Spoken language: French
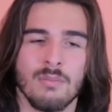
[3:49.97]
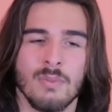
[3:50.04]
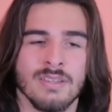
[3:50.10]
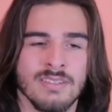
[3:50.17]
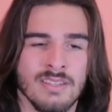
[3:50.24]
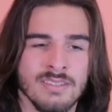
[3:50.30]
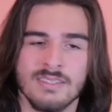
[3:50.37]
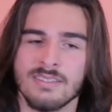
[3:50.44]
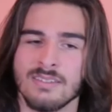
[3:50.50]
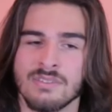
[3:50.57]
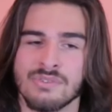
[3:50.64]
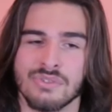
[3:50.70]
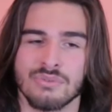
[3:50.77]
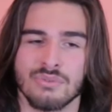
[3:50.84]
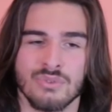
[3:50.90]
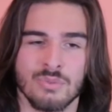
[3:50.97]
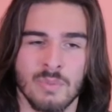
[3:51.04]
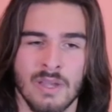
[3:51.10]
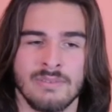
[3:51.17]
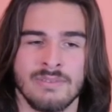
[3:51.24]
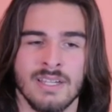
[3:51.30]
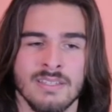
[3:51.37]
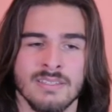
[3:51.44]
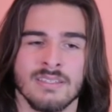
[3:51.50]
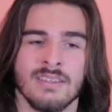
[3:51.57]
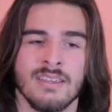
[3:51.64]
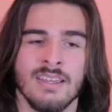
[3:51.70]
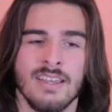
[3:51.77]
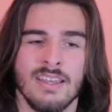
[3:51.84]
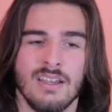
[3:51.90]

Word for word: Bah ça, c'est ce que je préfère, c'est